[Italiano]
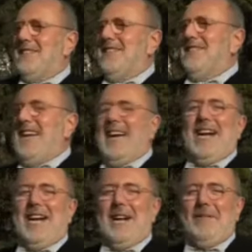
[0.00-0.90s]
si sta
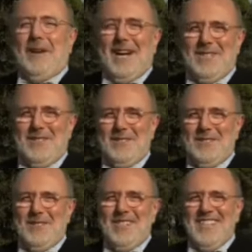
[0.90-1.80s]

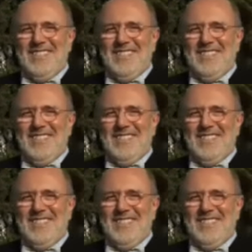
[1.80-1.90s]
arrapando,